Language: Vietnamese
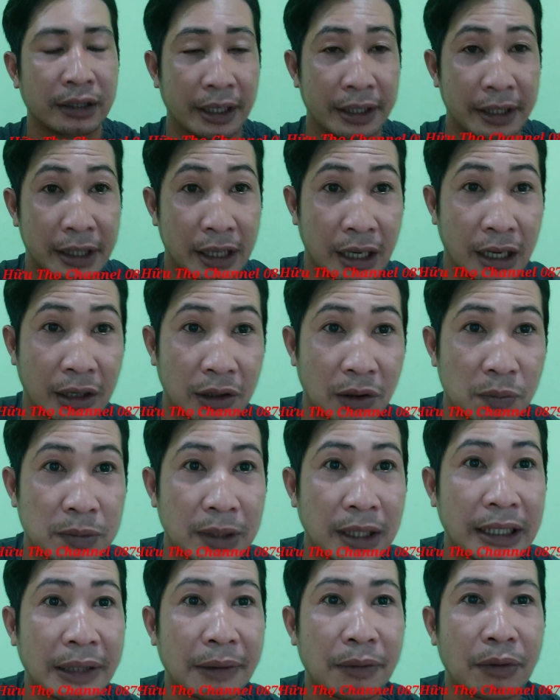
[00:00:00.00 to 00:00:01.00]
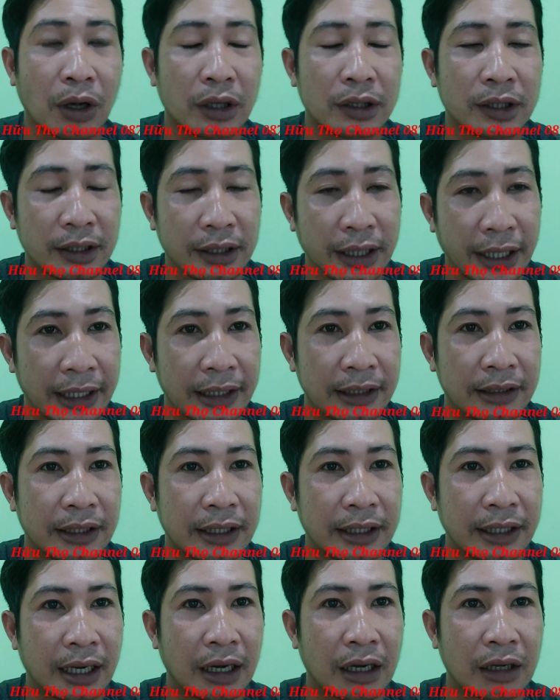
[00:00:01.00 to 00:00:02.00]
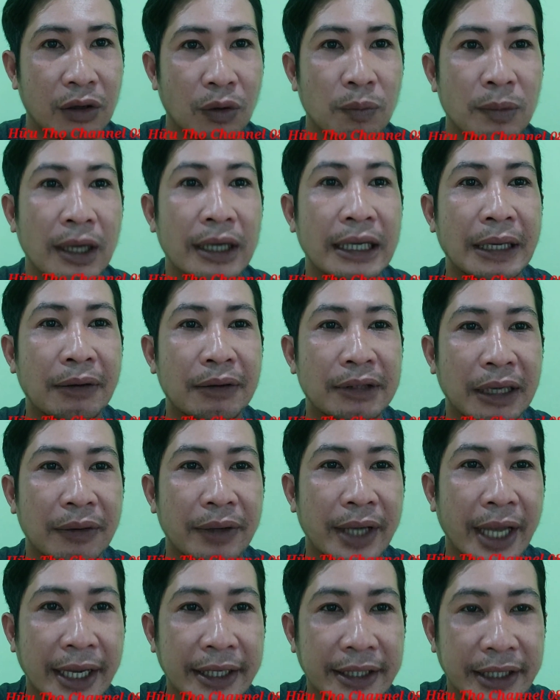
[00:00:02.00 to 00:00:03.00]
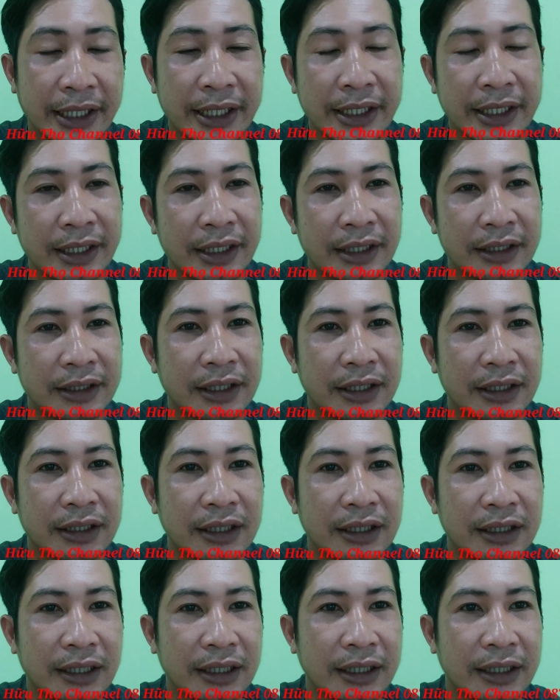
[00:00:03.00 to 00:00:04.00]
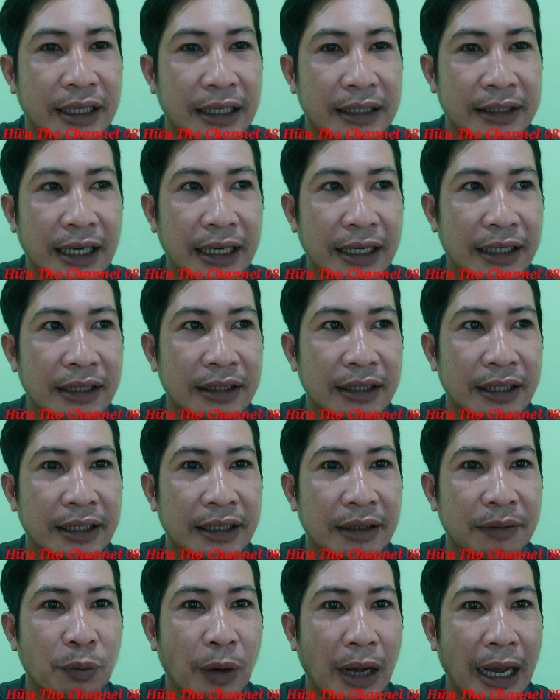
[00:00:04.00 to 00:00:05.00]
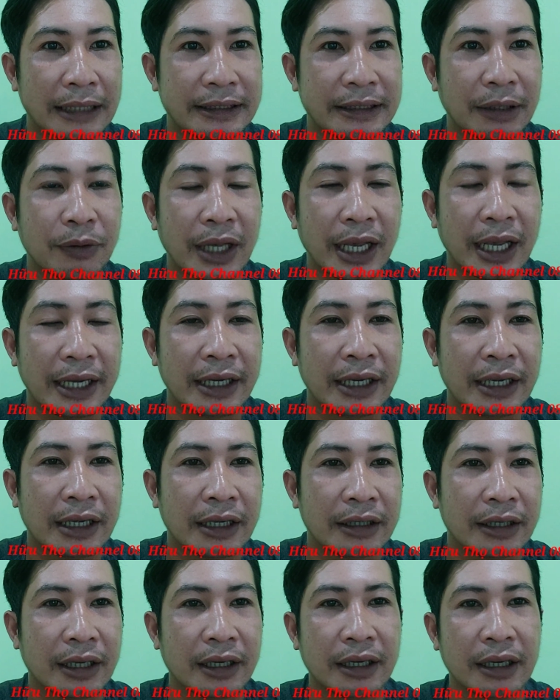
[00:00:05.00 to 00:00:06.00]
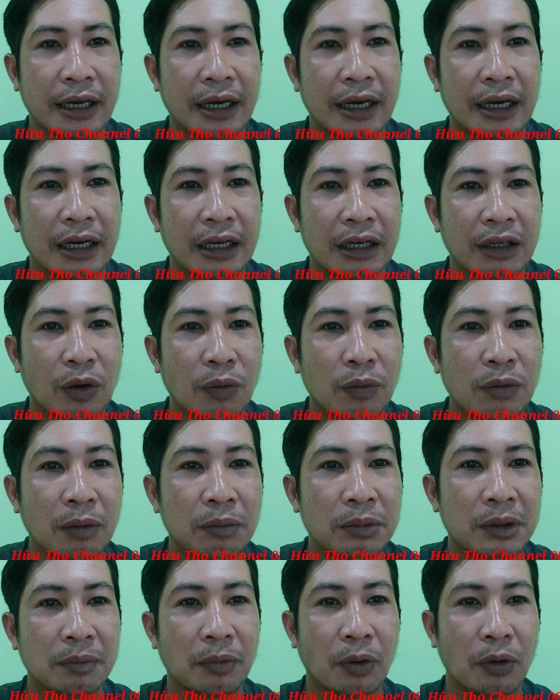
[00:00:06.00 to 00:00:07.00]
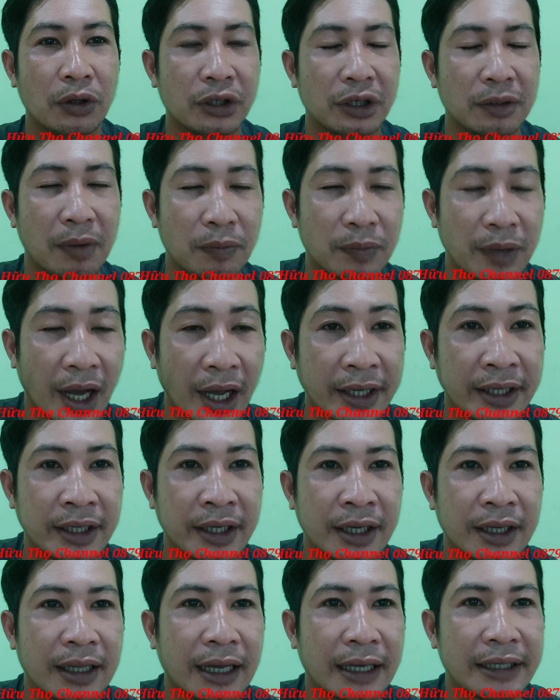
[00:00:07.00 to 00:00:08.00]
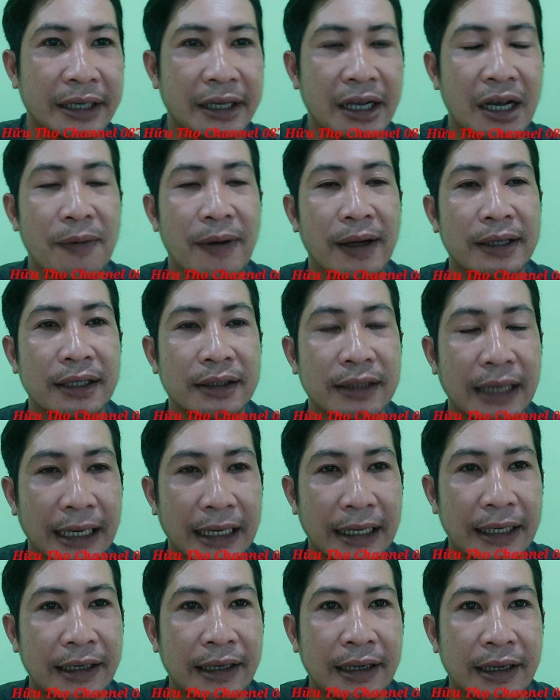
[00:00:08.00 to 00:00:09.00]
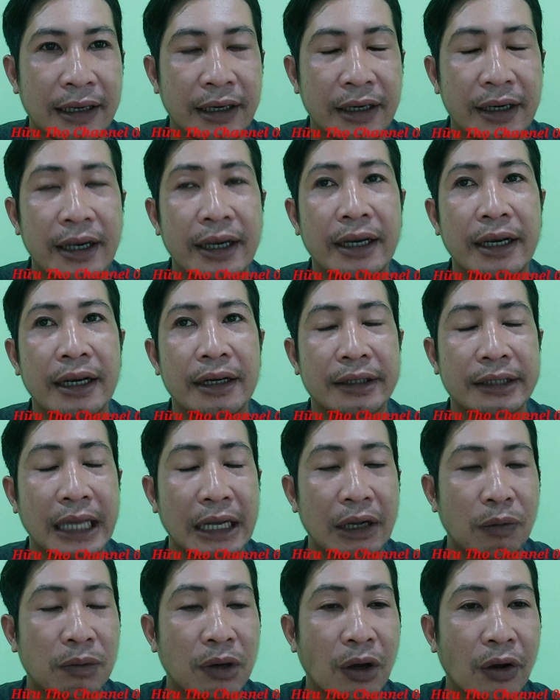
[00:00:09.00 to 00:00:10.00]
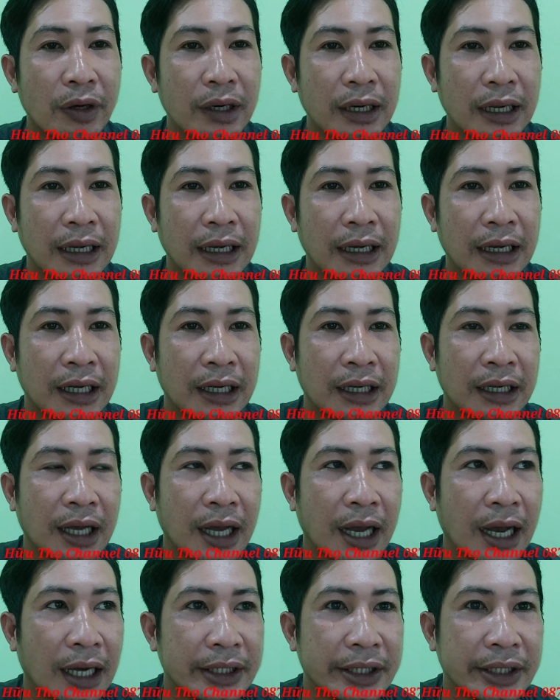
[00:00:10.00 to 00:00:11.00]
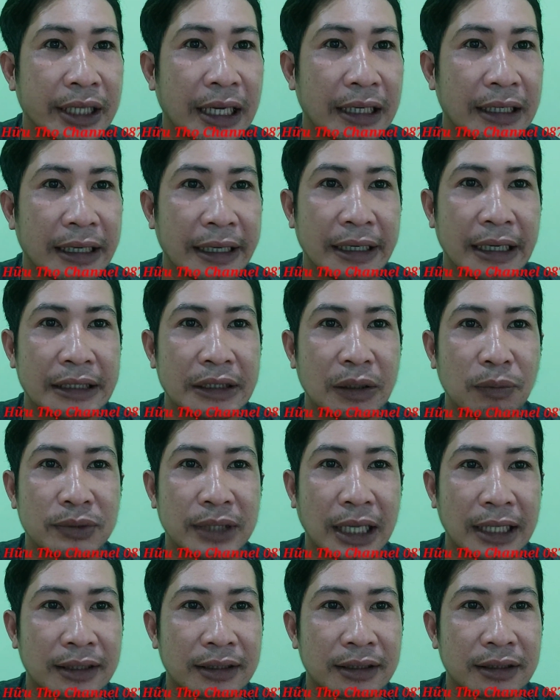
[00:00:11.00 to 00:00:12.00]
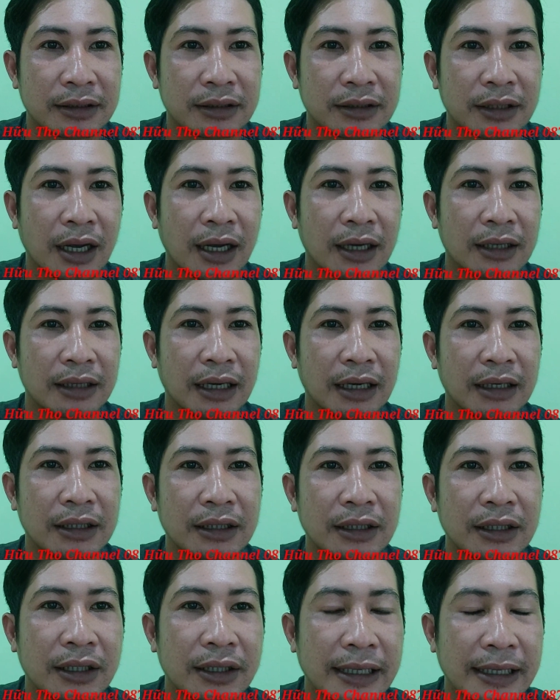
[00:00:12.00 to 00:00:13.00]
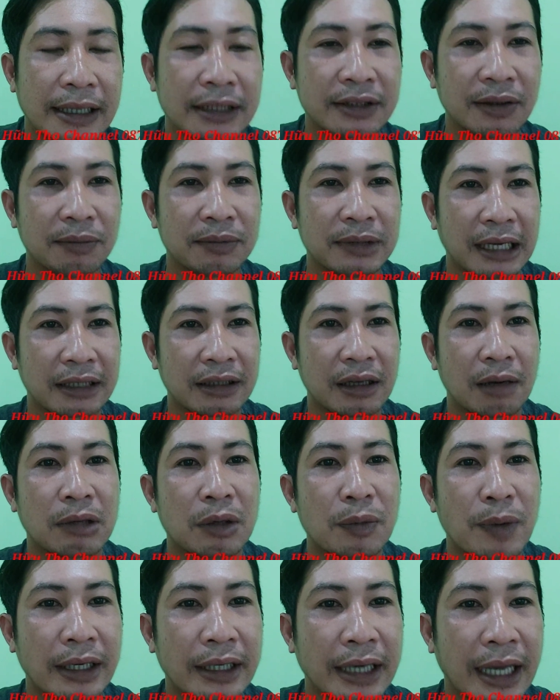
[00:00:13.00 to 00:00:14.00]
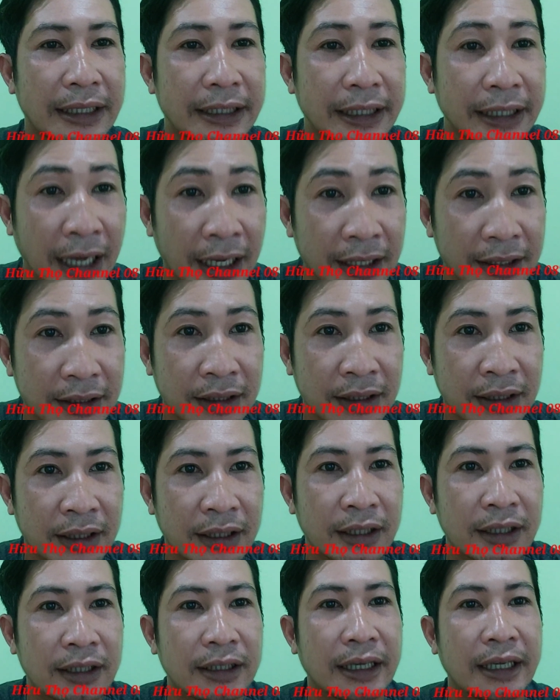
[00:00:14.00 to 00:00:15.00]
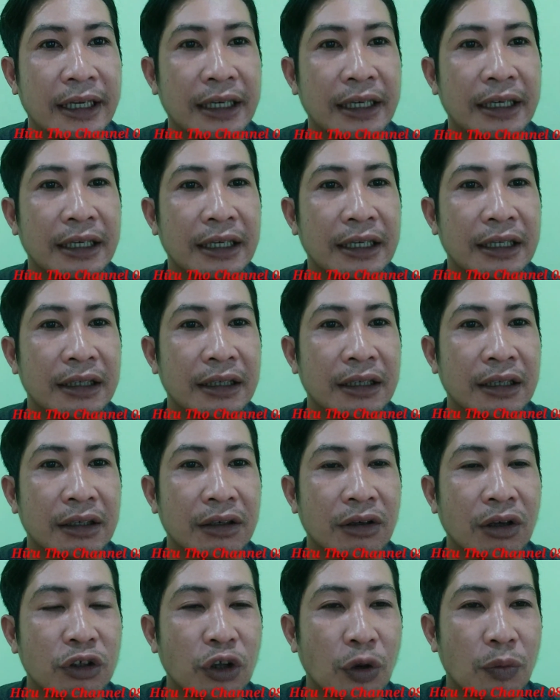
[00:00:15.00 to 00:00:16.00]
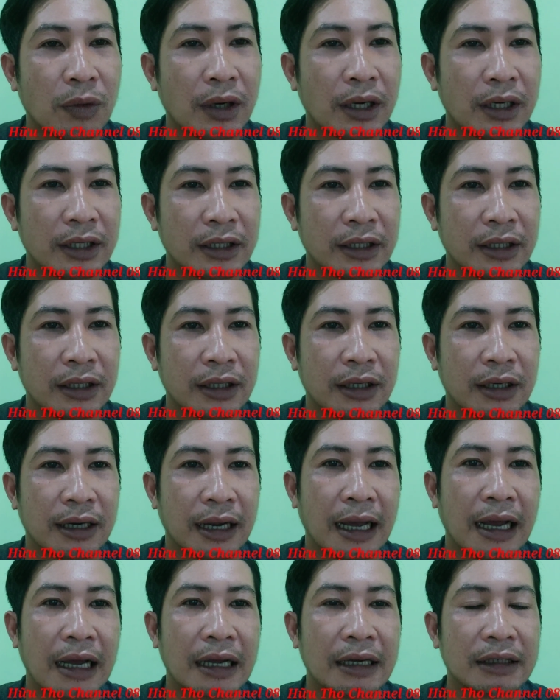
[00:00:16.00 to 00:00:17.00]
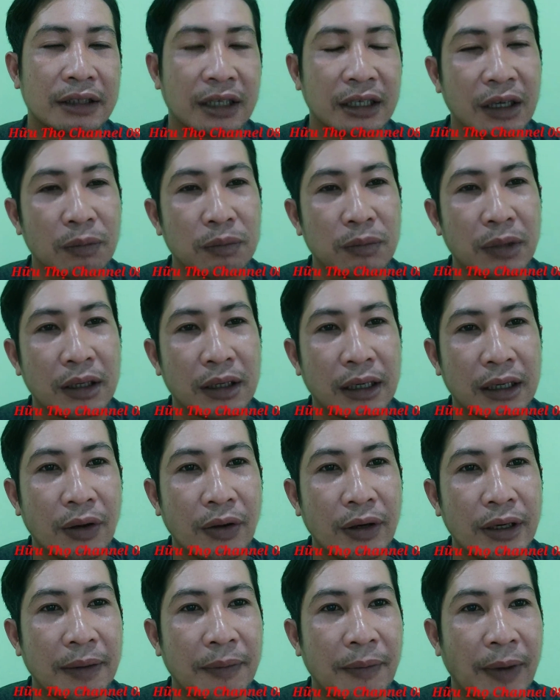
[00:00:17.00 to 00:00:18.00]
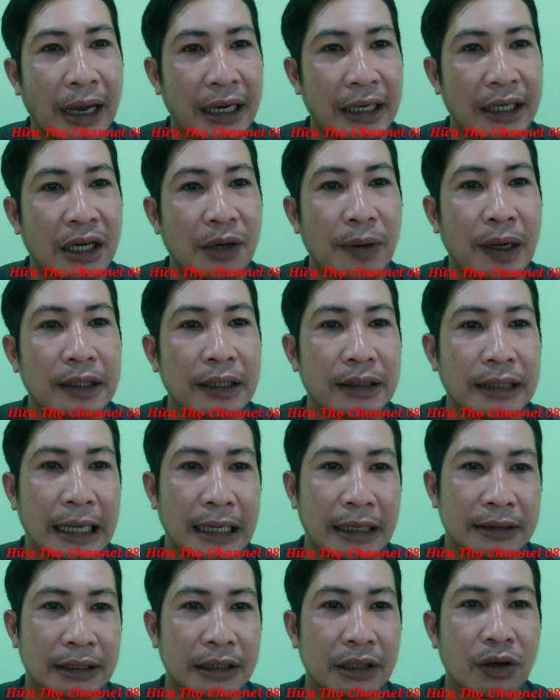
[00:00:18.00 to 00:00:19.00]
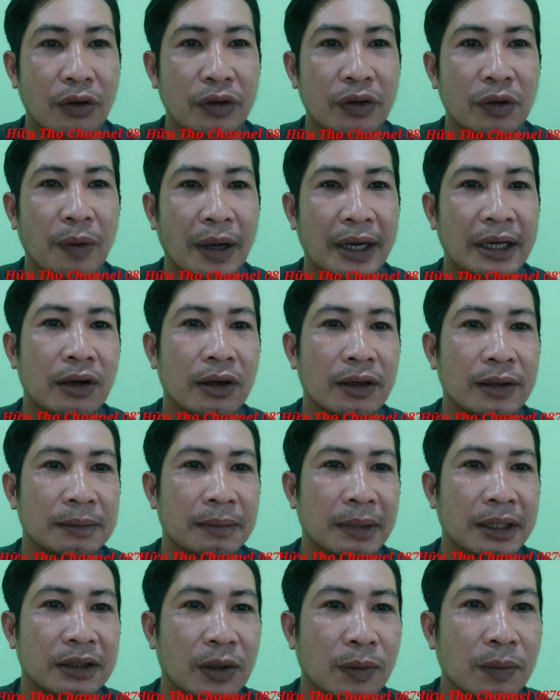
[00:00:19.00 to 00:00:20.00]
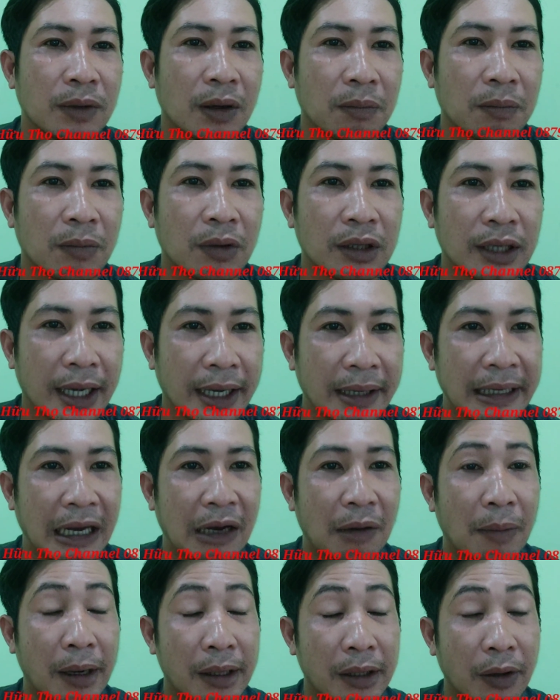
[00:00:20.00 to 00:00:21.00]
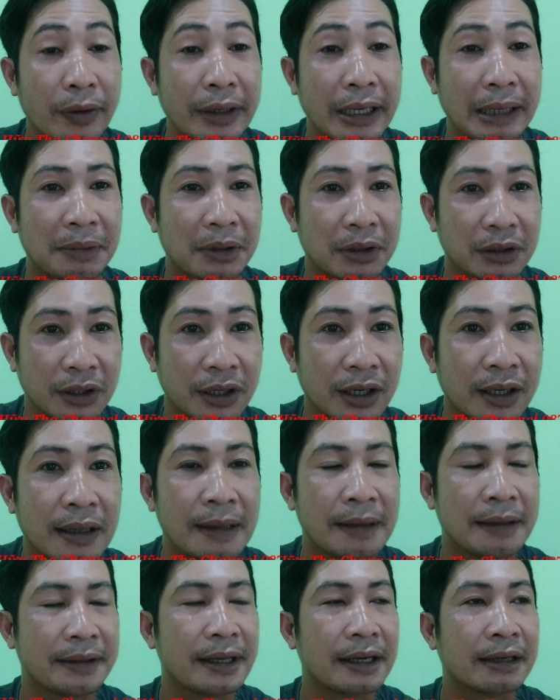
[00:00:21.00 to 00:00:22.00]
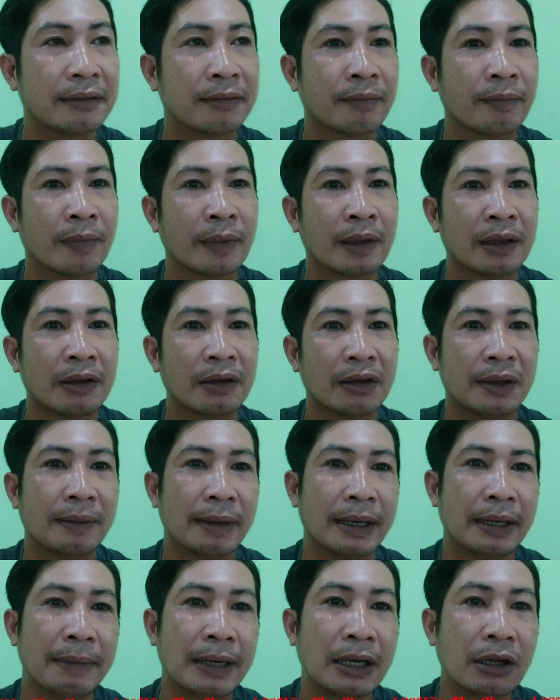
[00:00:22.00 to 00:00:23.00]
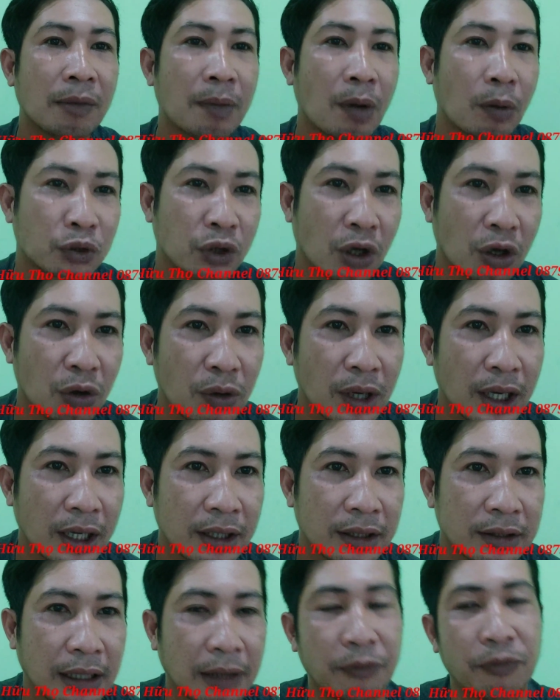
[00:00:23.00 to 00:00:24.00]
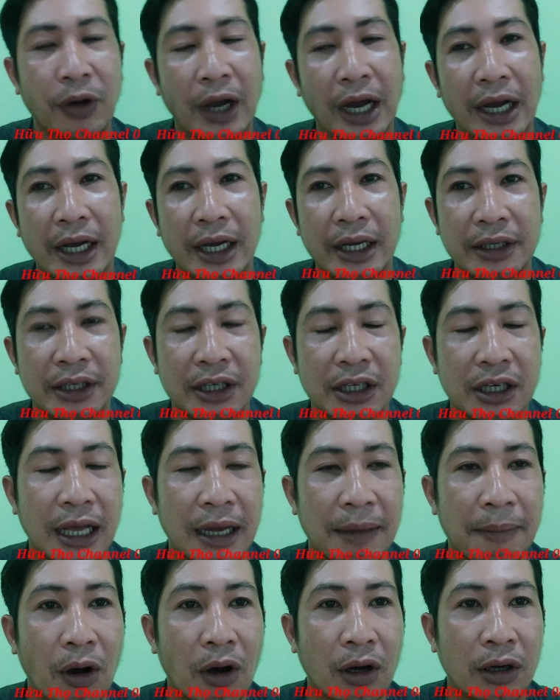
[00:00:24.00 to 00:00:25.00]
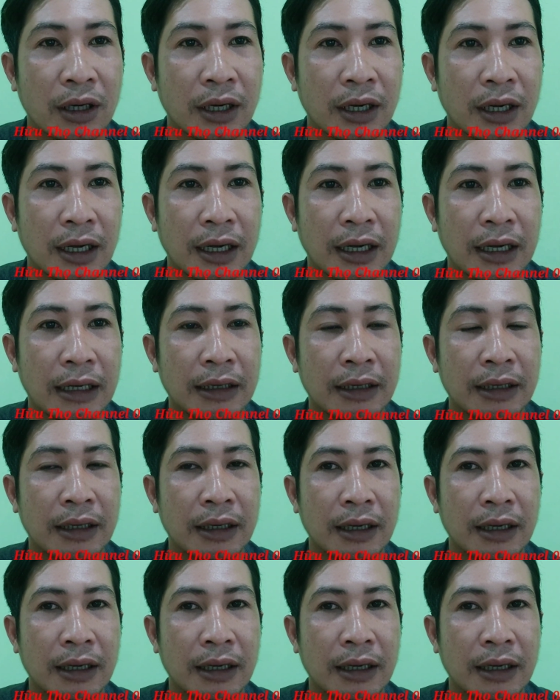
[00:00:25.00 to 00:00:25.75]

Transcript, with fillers: thì à, cũng đã kêu gọi từ thiện thì à, cũng đã kêu sao kê gì nhưng á, thì thật chắc á, thì kết quả sao kê thì à, cũng không như mọi người mong đợi tại vì cơ quan chức năng á, thì người ta cũng nói là à, những anh này đã trong sạch à, đã những người này đã trong sạch không có vấn đề gì hết thì nói chung á là những thông tin đã nói ra ngoài cơ quan chức năng đã nói như vậy rồi mình cũng không có thể nào mà nói thêm được nữa nhưng quý vị biết có một số á, thành phần á, như là bọn ờ,